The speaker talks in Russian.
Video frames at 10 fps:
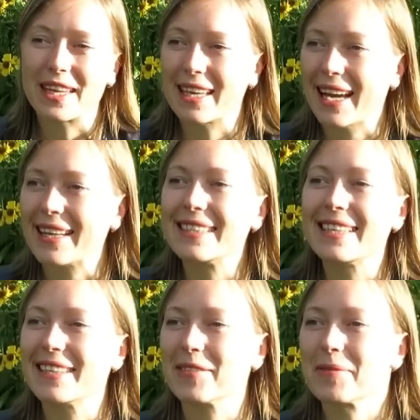Я
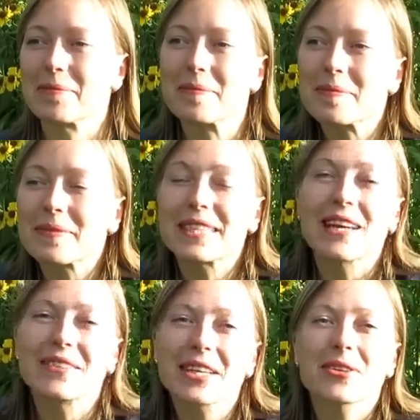не
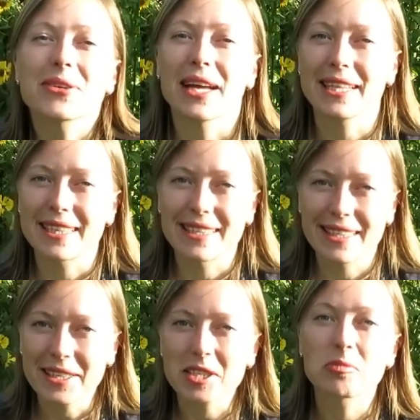советую это
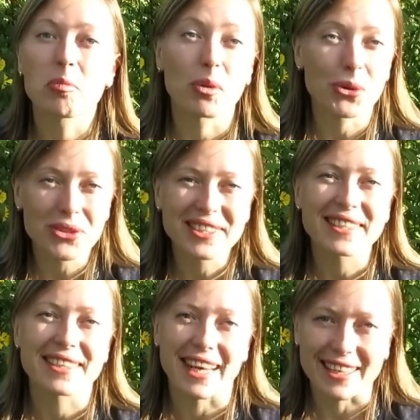делать
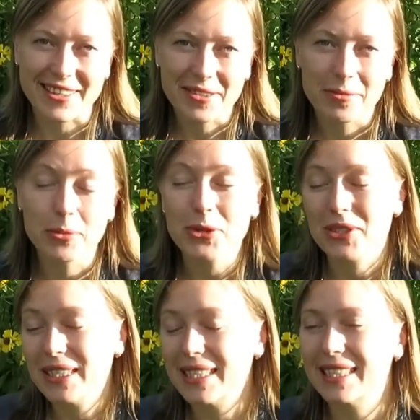просто так.
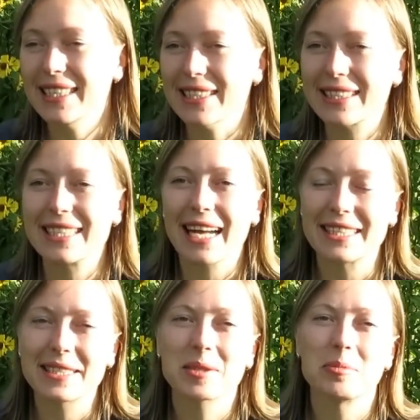Можно это сделать
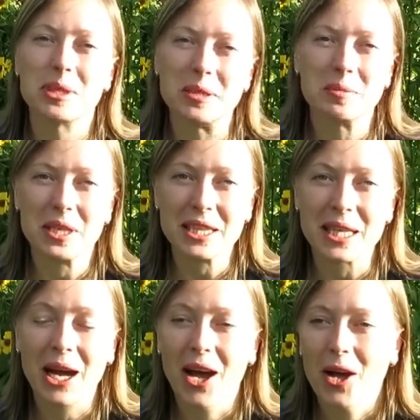ради
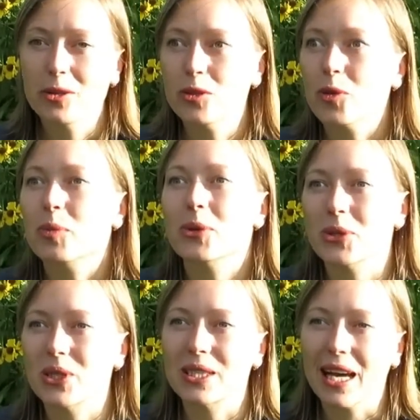эксперимента, но
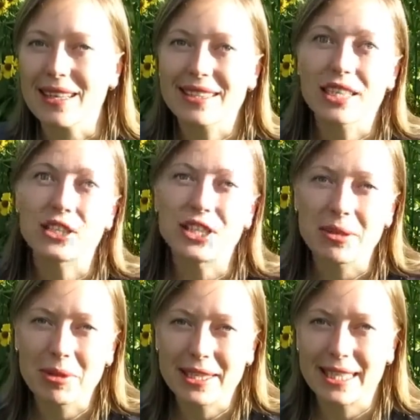просто так
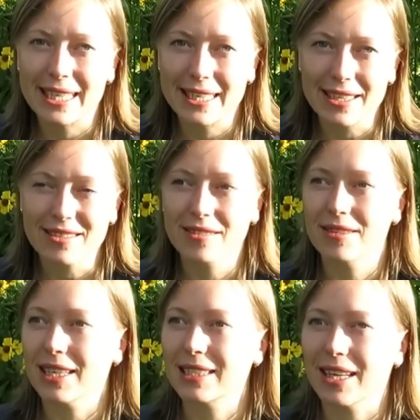зачем, если есть
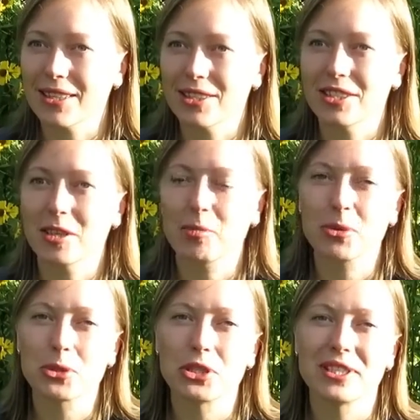достаточная
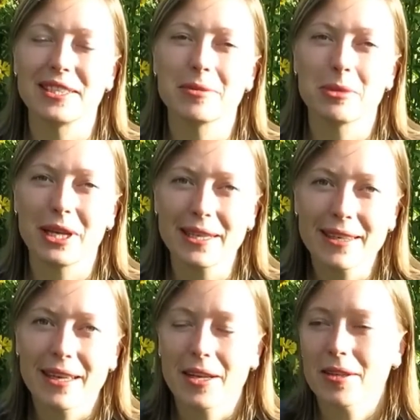площадь земли
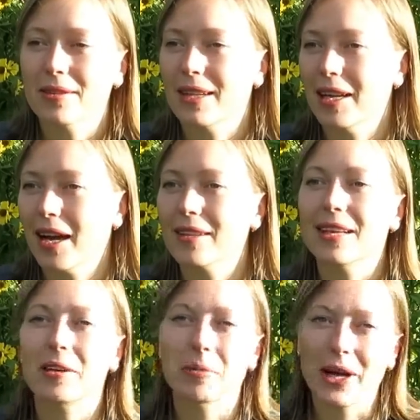для
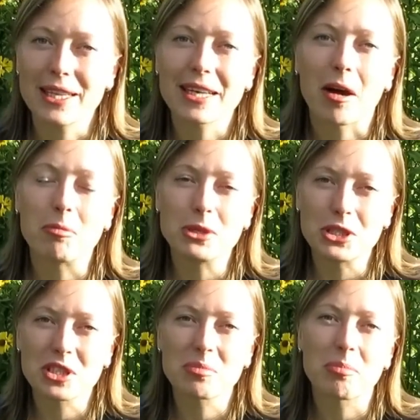нормальных
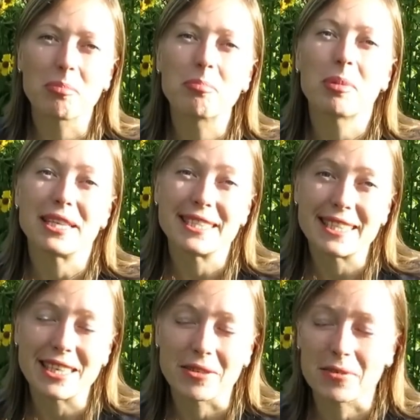обычных
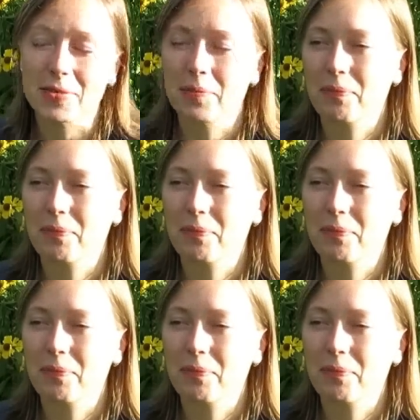посевов.